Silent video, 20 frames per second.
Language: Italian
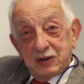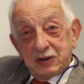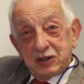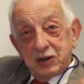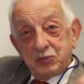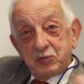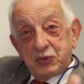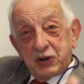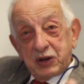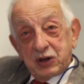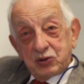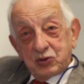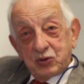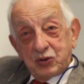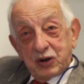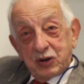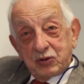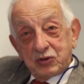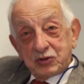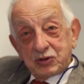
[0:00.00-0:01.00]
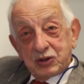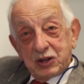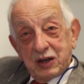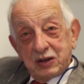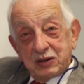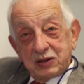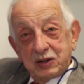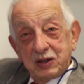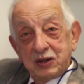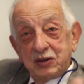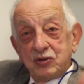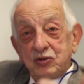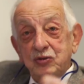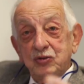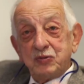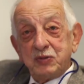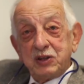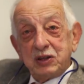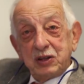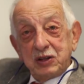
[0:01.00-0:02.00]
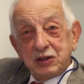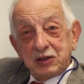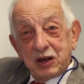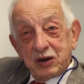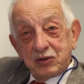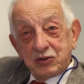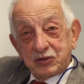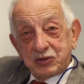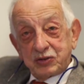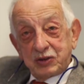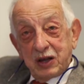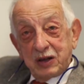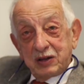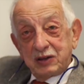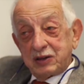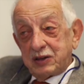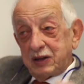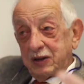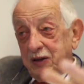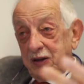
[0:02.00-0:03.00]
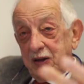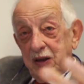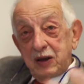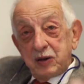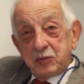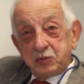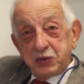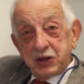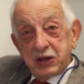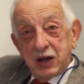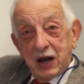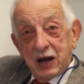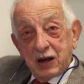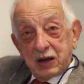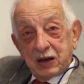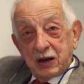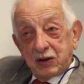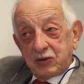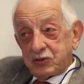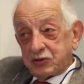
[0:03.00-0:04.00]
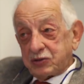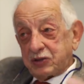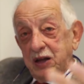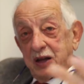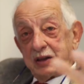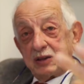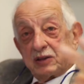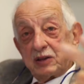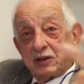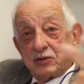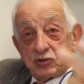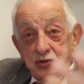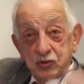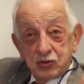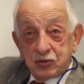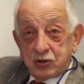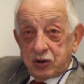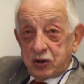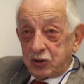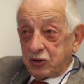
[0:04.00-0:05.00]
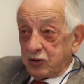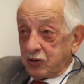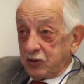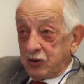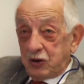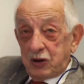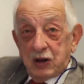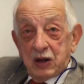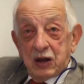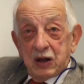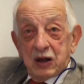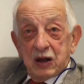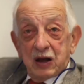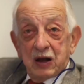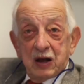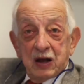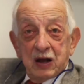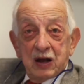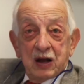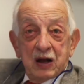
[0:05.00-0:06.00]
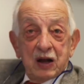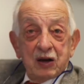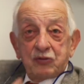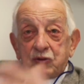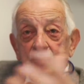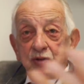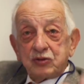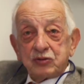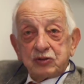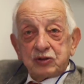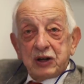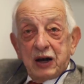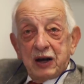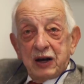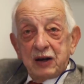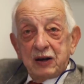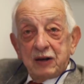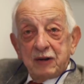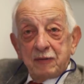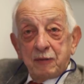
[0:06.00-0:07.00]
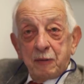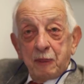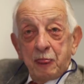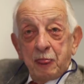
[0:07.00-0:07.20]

Temperatura costante, umidità costante, pH costante, zucchero a, a volontà